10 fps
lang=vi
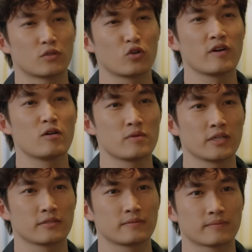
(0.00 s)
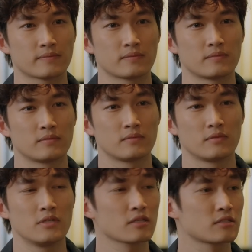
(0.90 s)
Tôi với ông ấy,
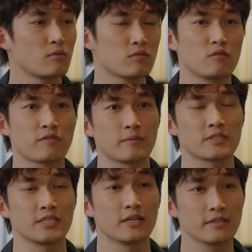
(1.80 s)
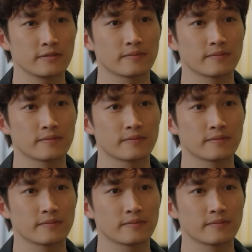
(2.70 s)
nước sông không phạm nước giếng.